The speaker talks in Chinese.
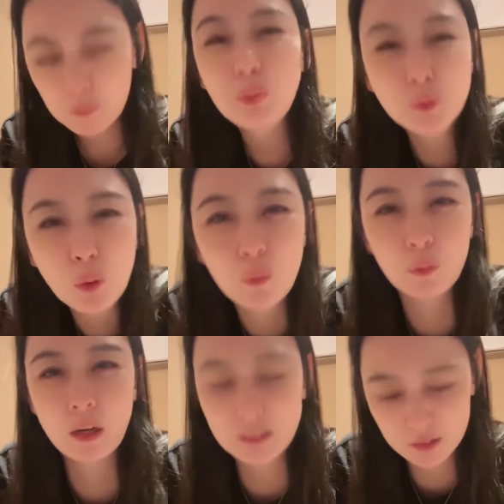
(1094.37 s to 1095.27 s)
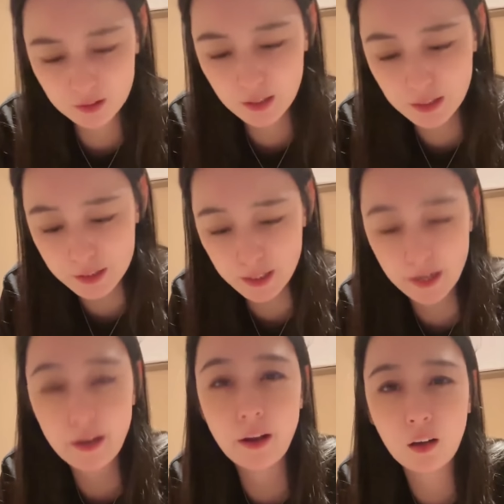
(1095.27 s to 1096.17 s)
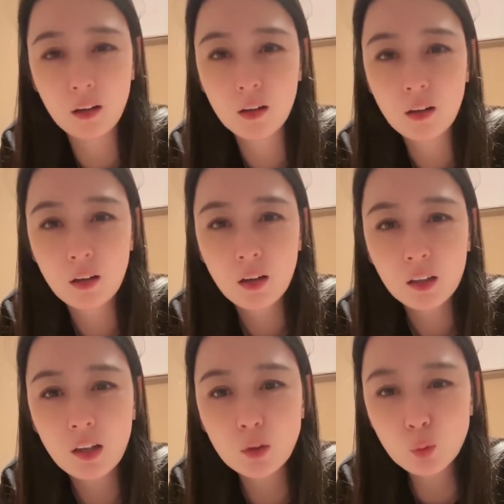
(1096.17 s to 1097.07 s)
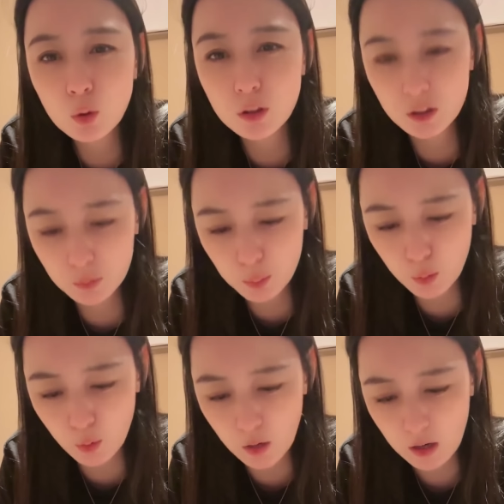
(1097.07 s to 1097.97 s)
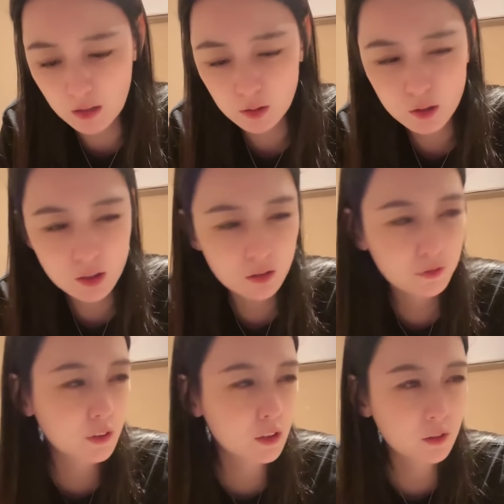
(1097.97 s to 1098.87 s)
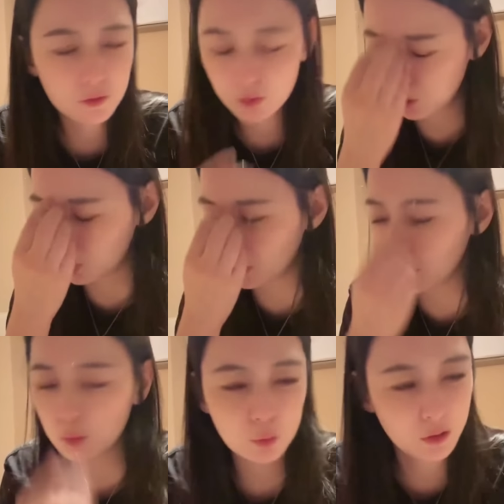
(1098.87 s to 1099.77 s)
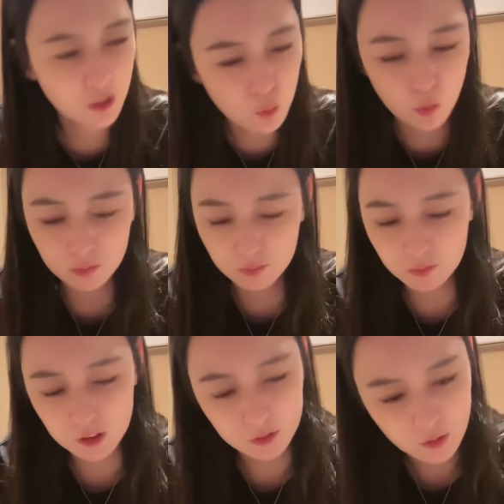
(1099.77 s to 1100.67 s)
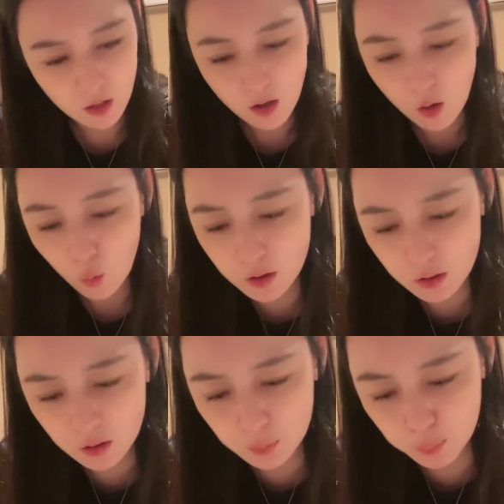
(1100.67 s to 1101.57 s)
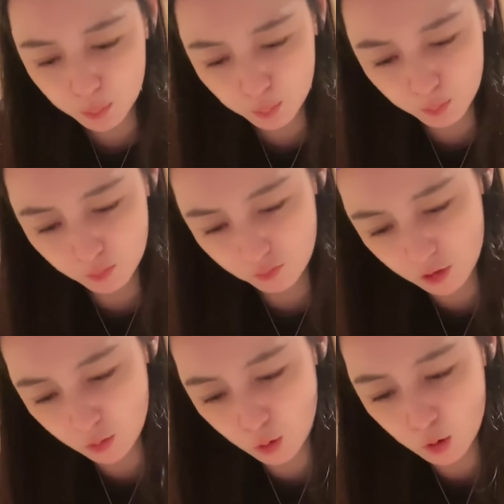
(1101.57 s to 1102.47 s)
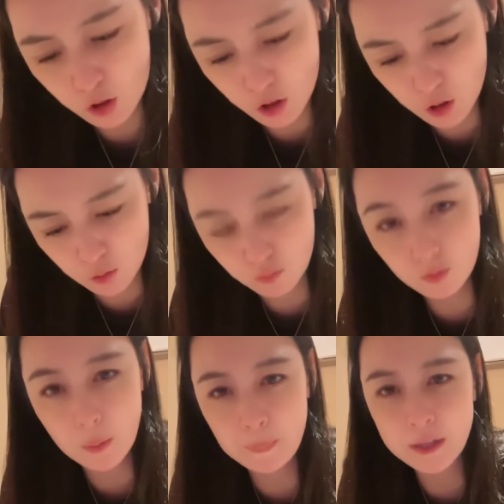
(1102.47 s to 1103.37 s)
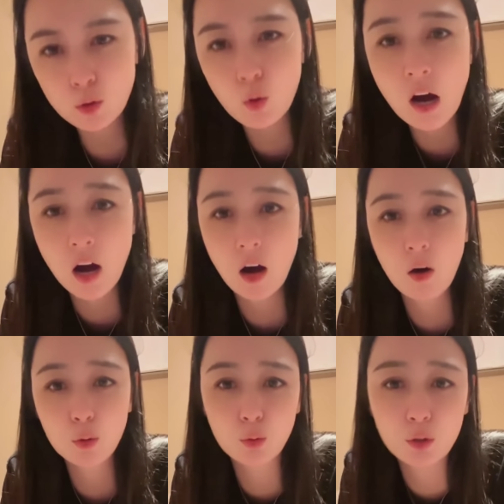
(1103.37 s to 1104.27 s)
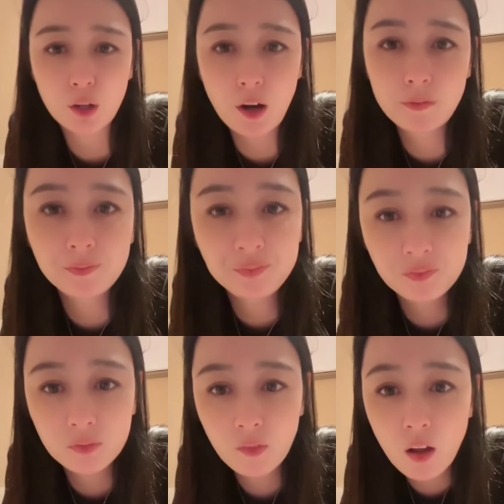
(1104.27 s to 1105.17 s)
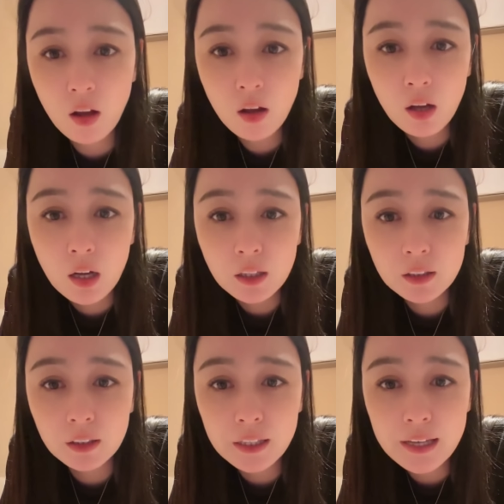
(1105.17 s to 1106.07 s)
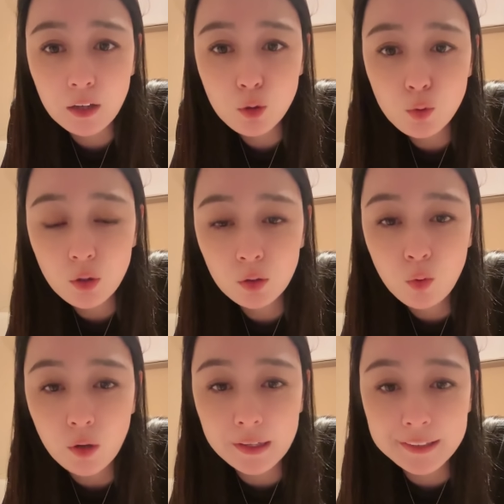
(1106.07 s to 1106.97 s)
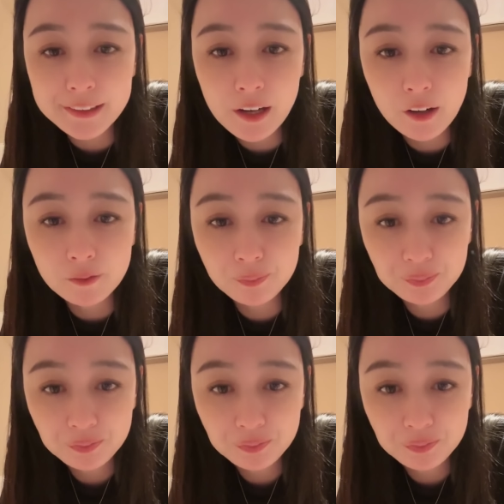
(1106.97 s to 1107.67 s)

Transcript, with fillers: 不懂啊，真的以前，刚做直播，师傅师傅徒弟徒弟我，我真，我自己也没做好，我觉得，嗯，河阳轩诺感谢啊。